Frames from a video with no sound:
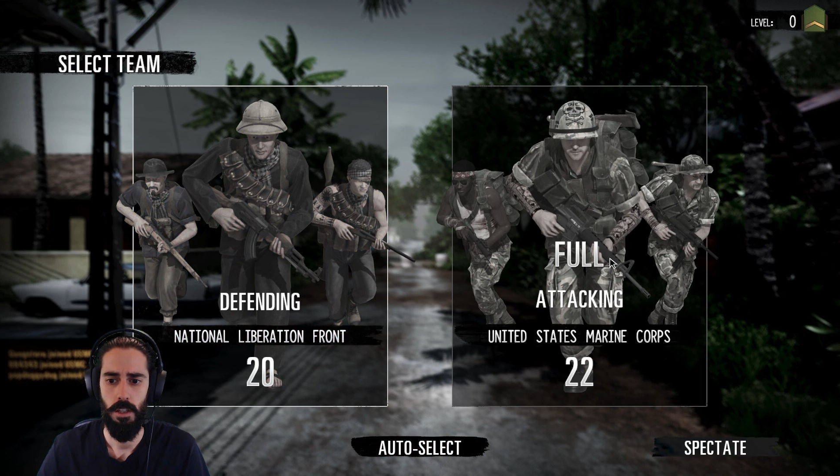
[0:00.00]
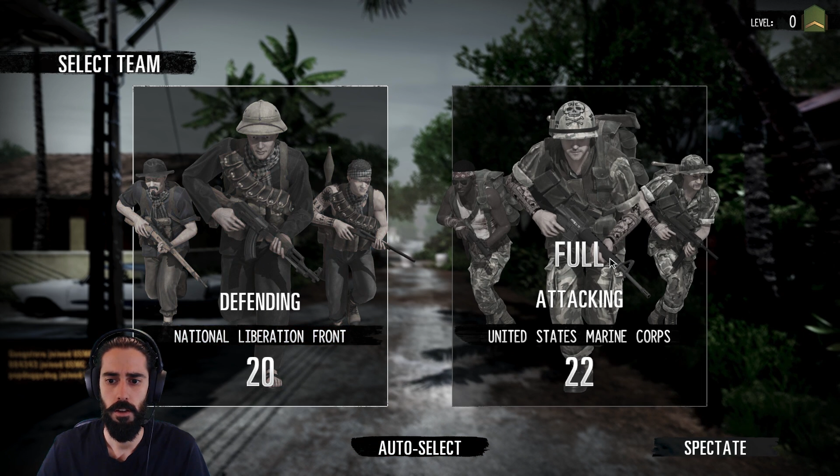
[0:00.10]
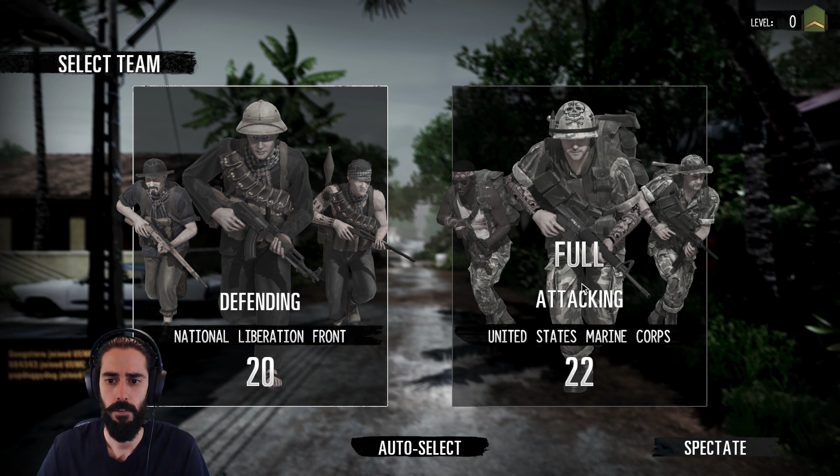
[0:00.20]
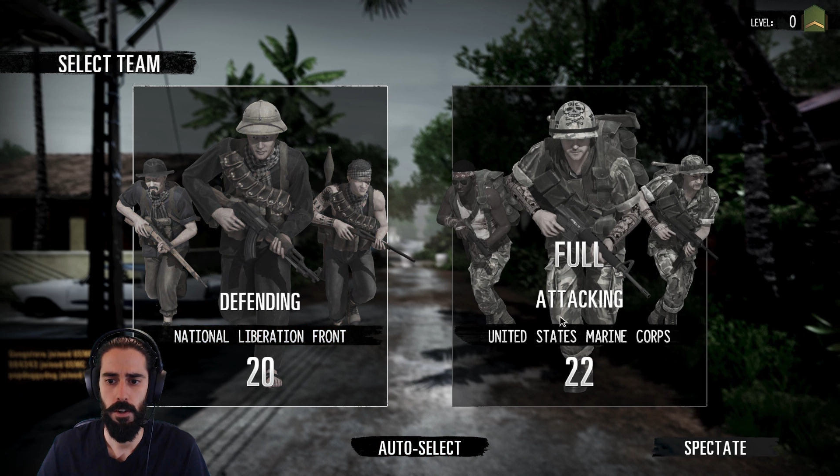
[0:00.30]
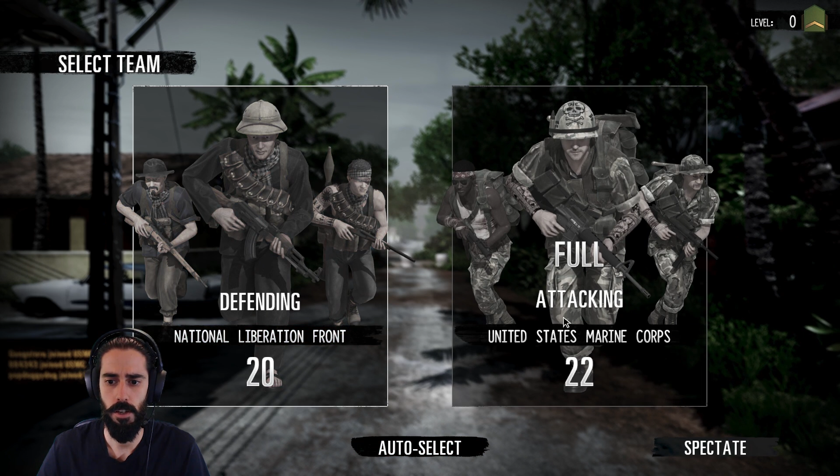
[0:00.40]

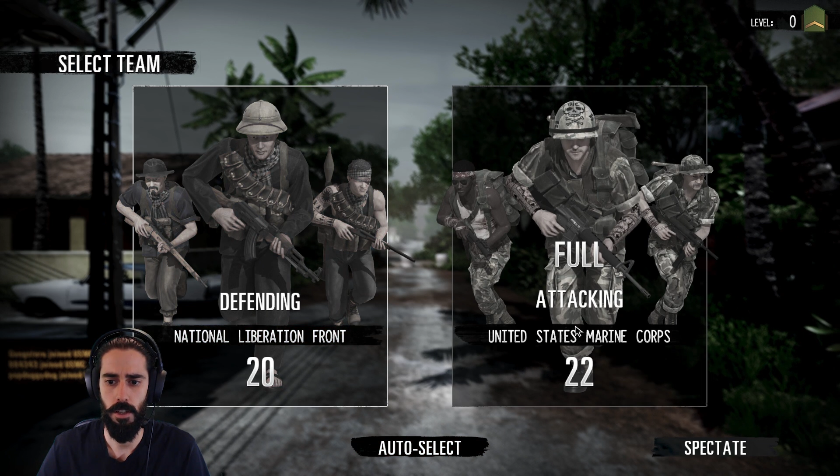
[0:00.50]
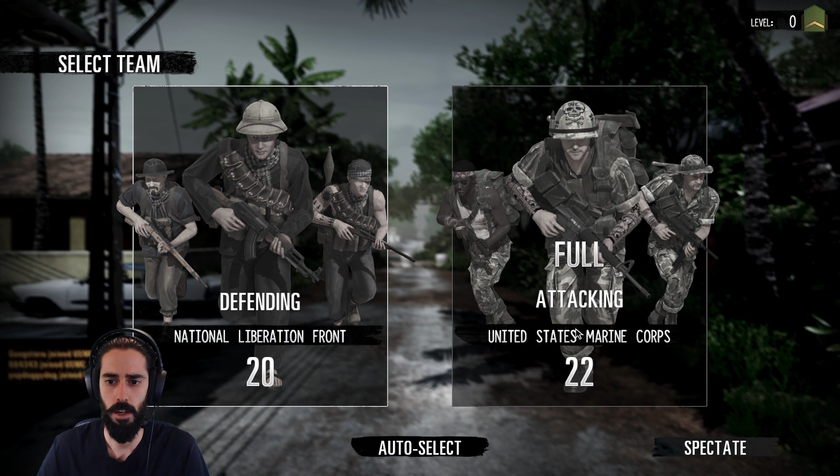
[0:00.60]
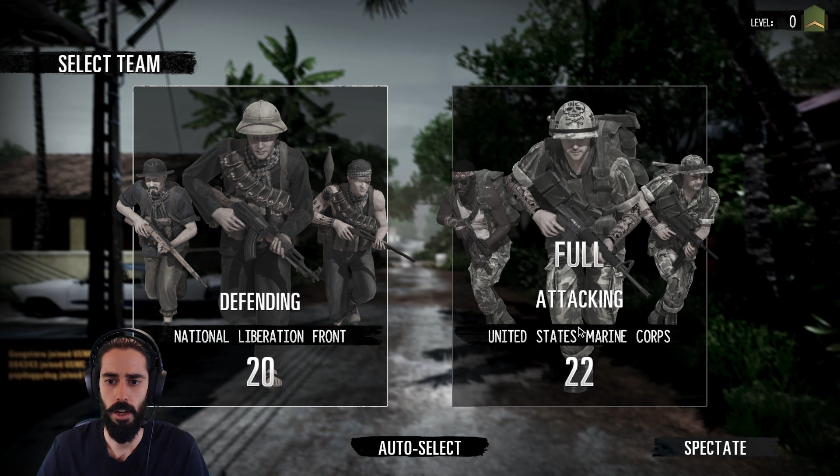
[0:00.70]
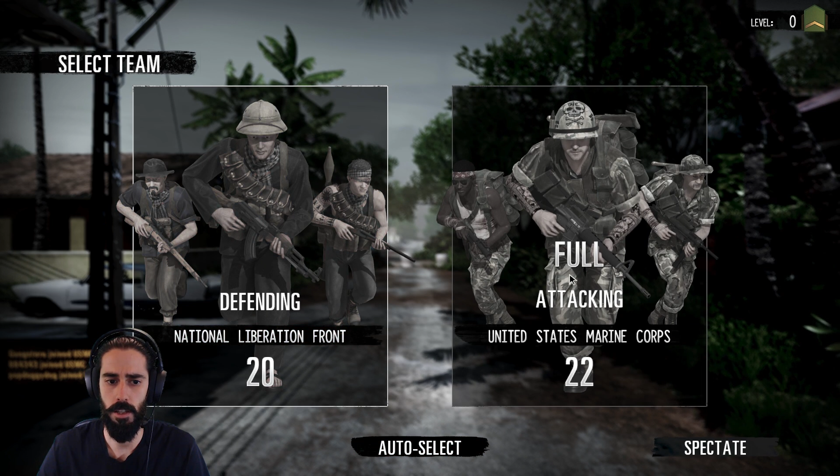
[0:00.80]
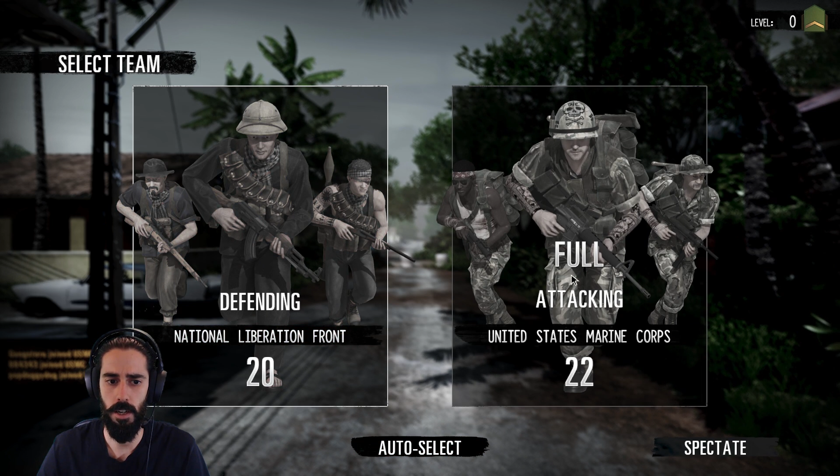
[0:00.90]
Defans
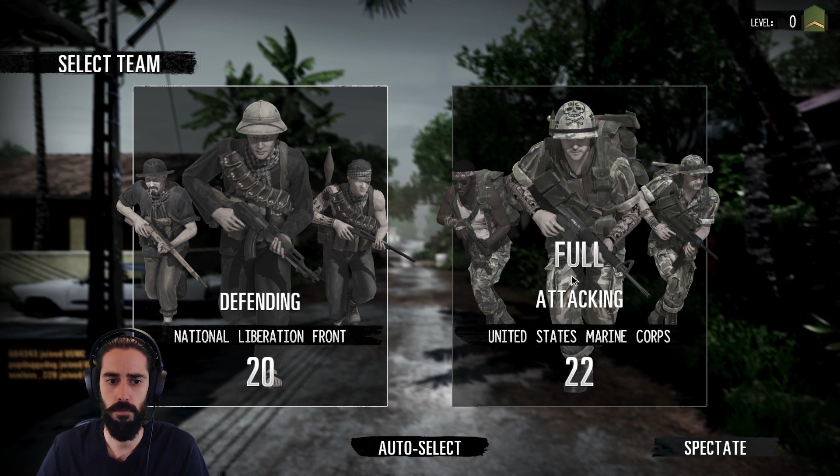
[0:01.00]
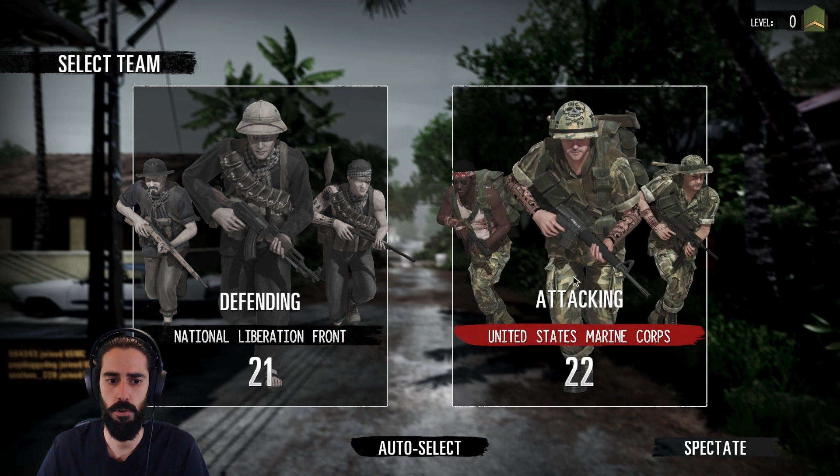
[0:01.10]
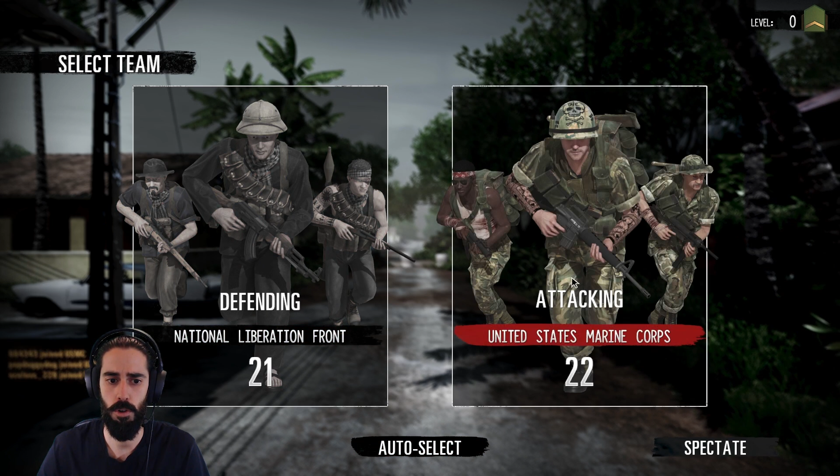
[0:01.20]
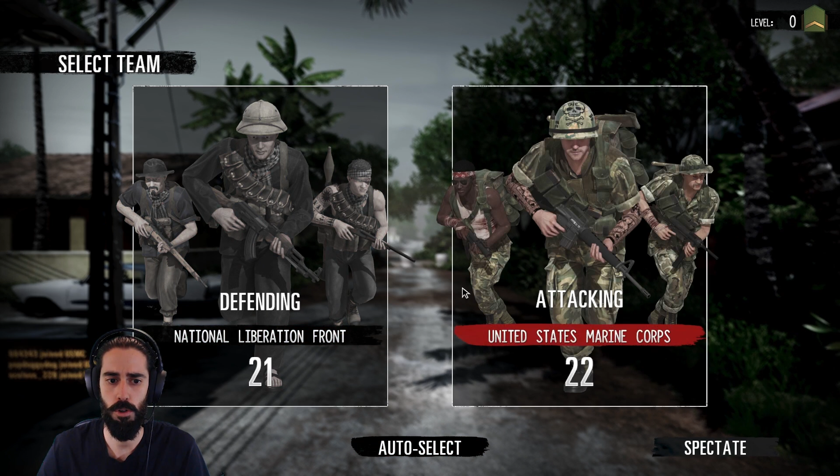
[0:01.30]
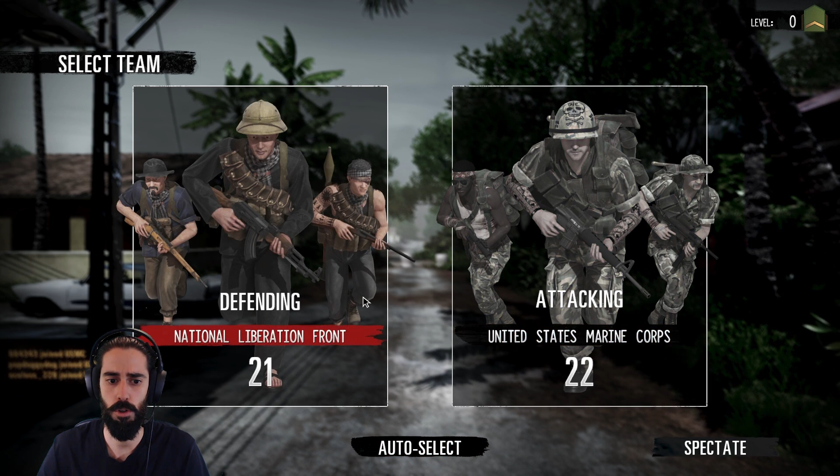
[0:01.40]
atak. Atak
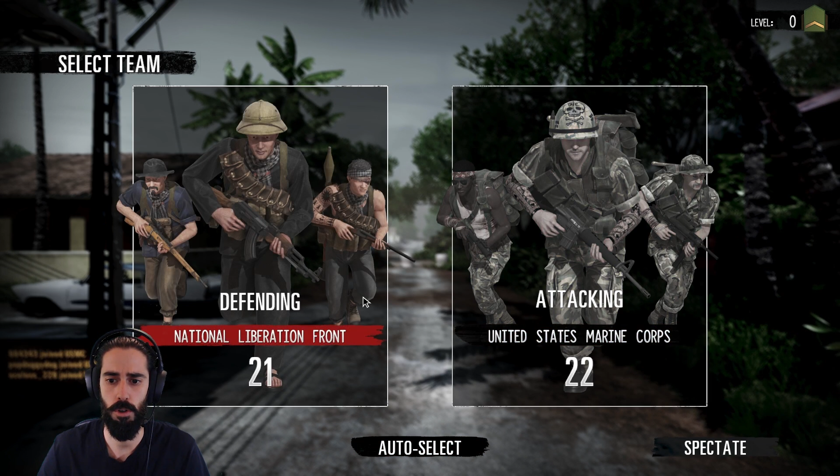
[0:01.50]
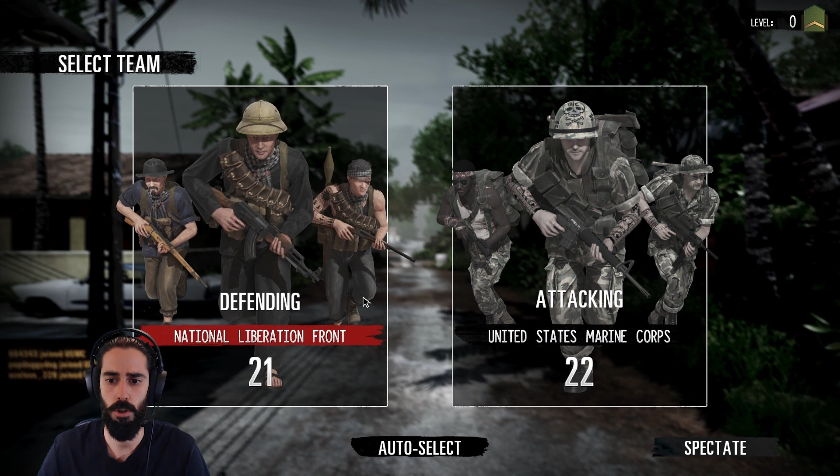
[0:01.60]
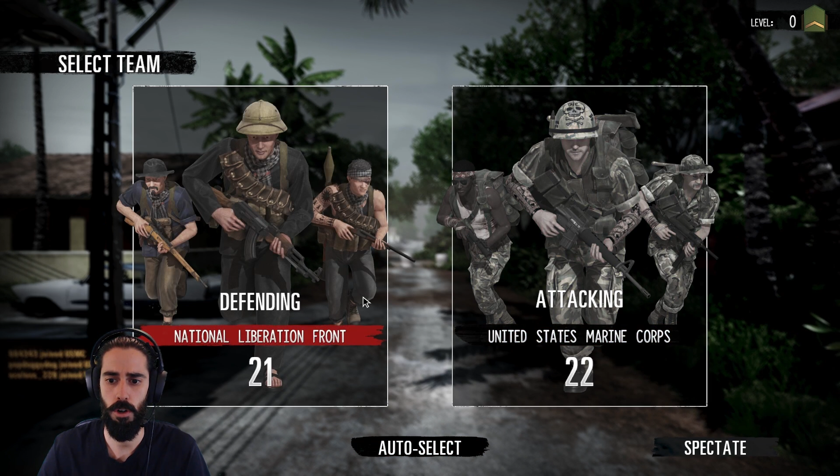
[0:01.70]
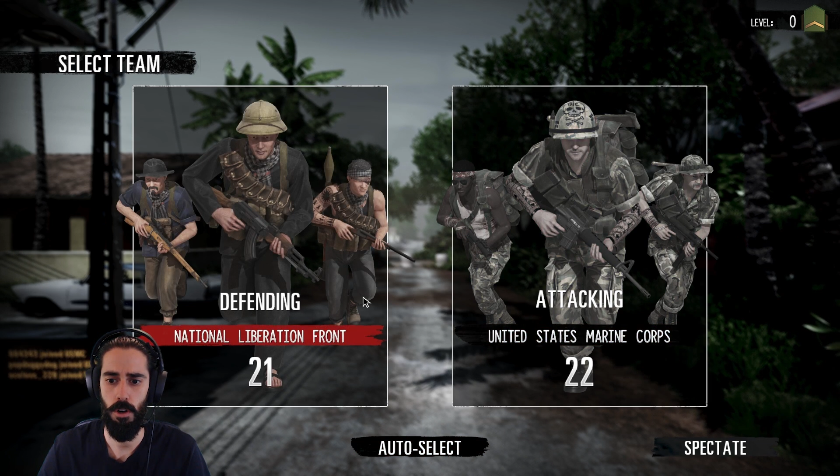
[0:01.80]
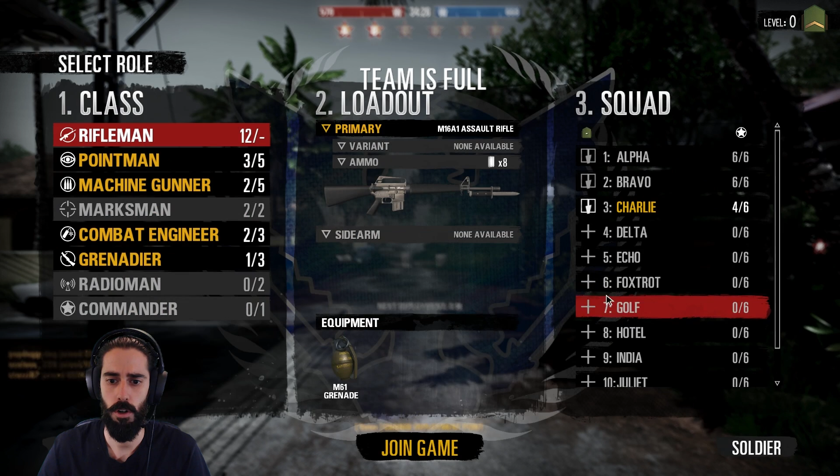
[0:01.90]
full
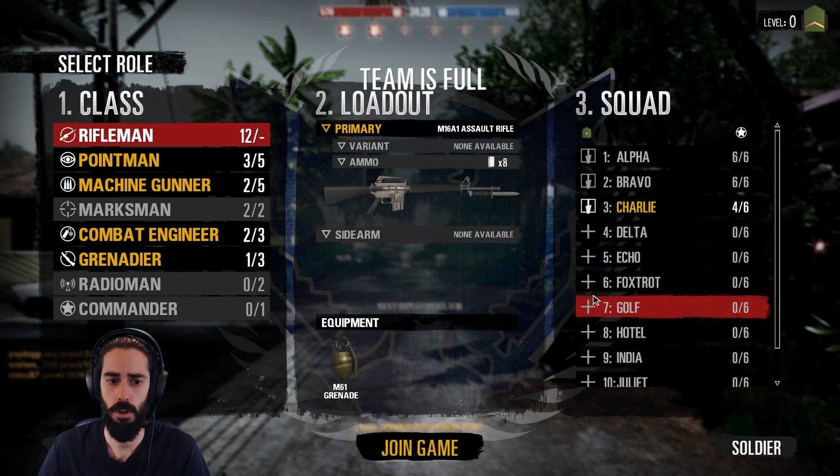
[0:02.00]
gözüküyor.